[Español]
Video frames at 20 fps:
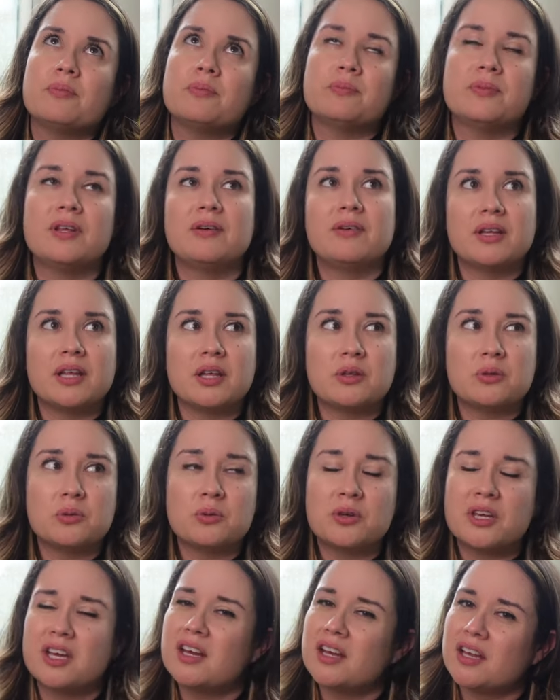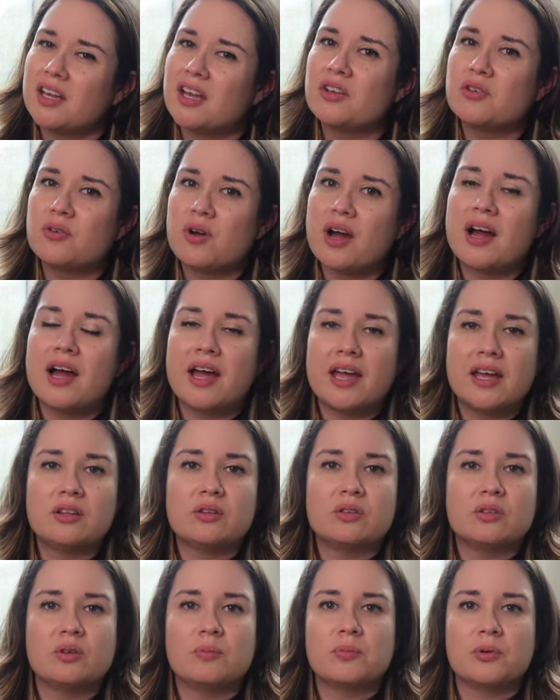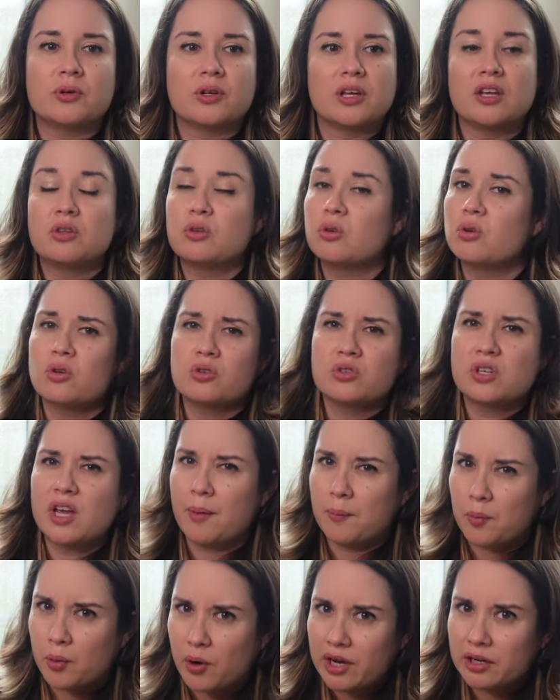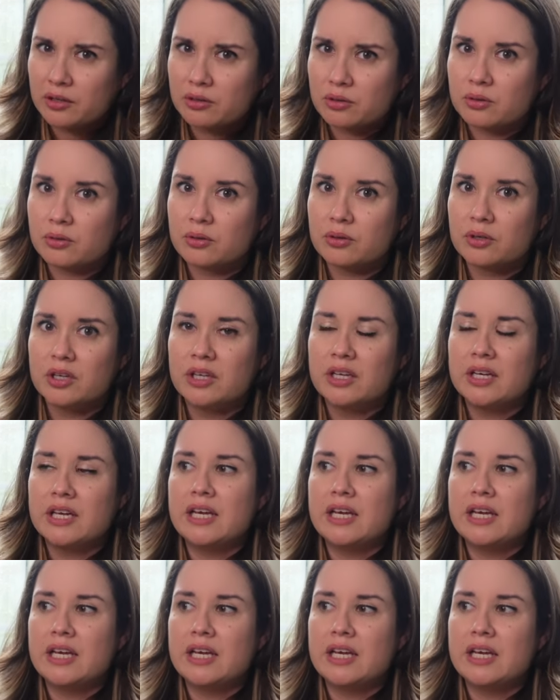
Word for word: de verdad tú quieres que yo haga esto porque esto no se ha muerto.